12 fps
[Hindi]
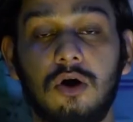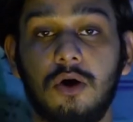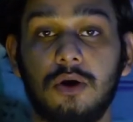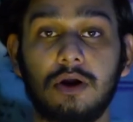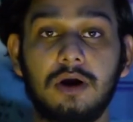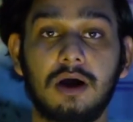
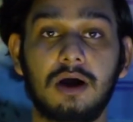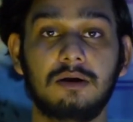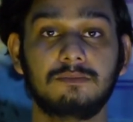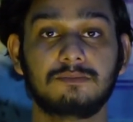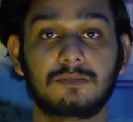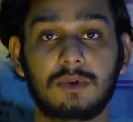और हाँ
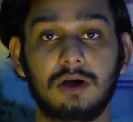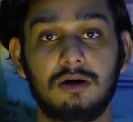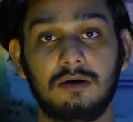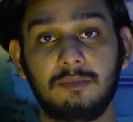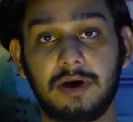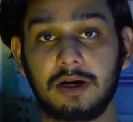
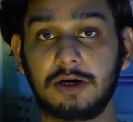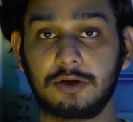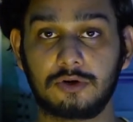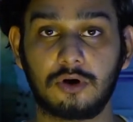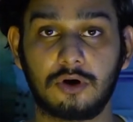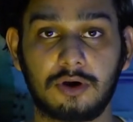मैंने
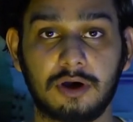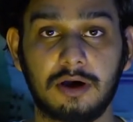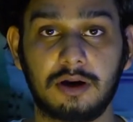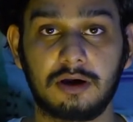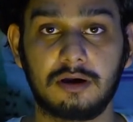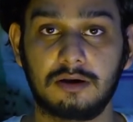टिकटॉक
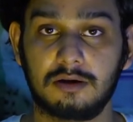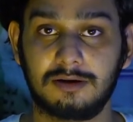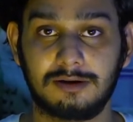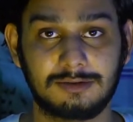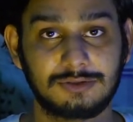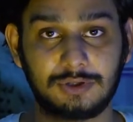
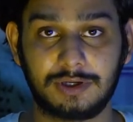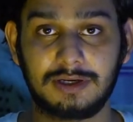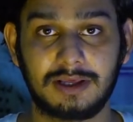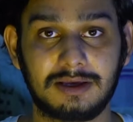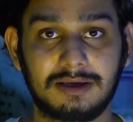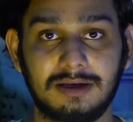वगैरह ज्वाइन
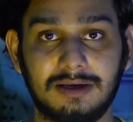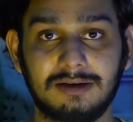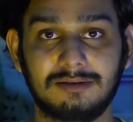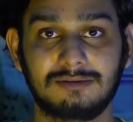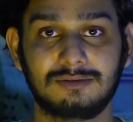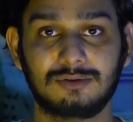नहीं किया
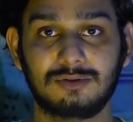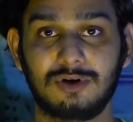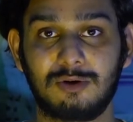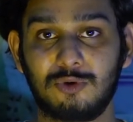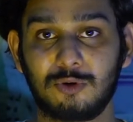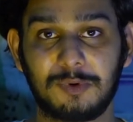तो
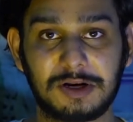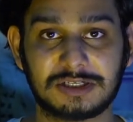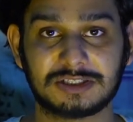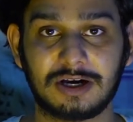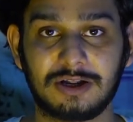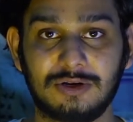आप लोग
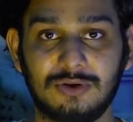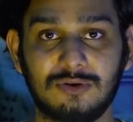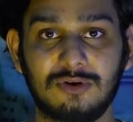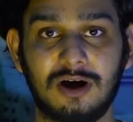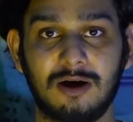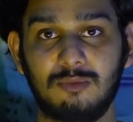परेशान नहीं
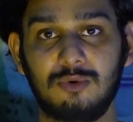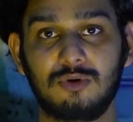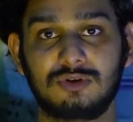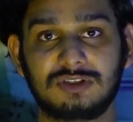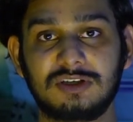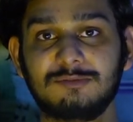हो आप
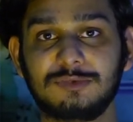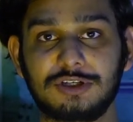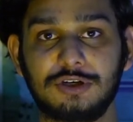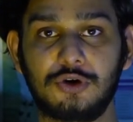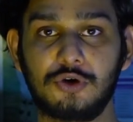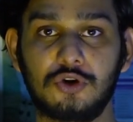लोग सिर्फ
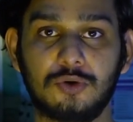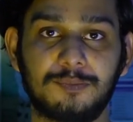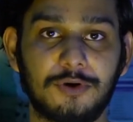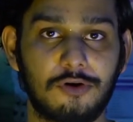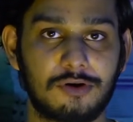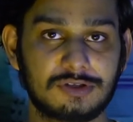मुझे यूट्यूब
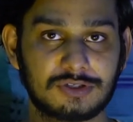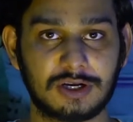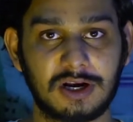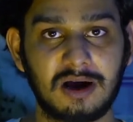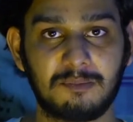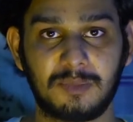पे और
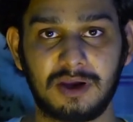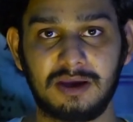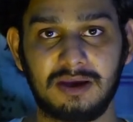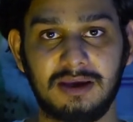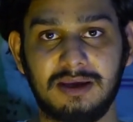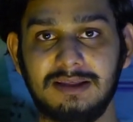इंस्टाग्राम पे
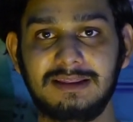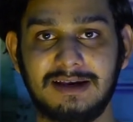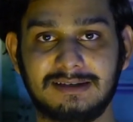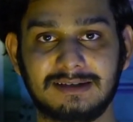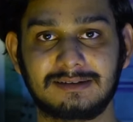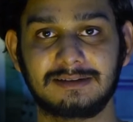ही
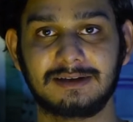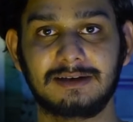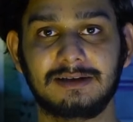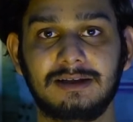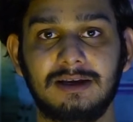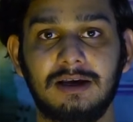देख सकते
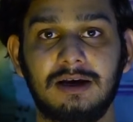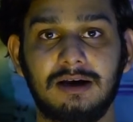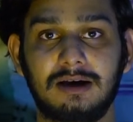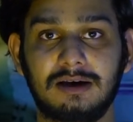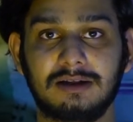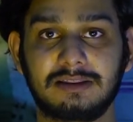
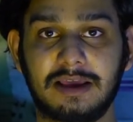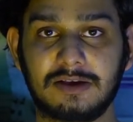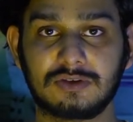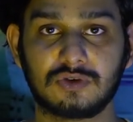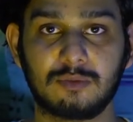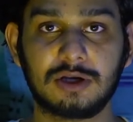हैं थैंक
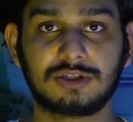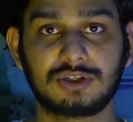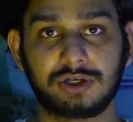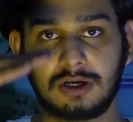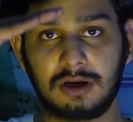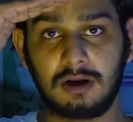यू सो
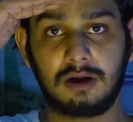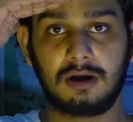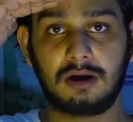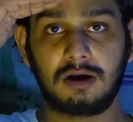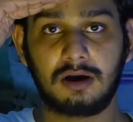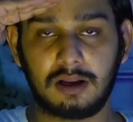मच
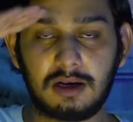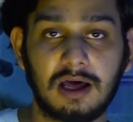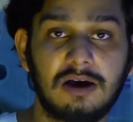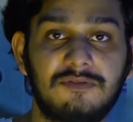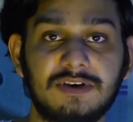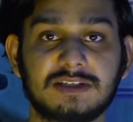
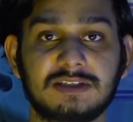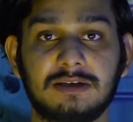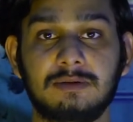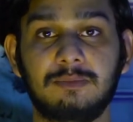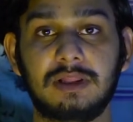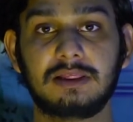अल्लाह हाफिज़
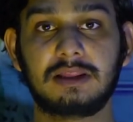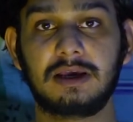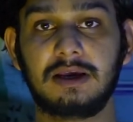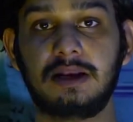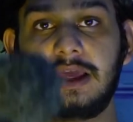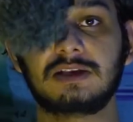मिलते
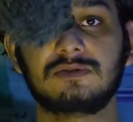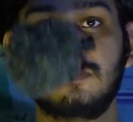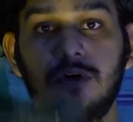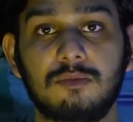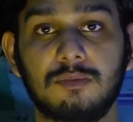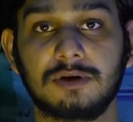हैं नेक्स्ट
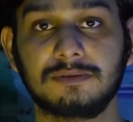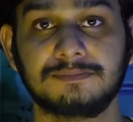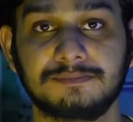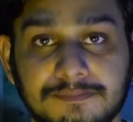व्लॉग में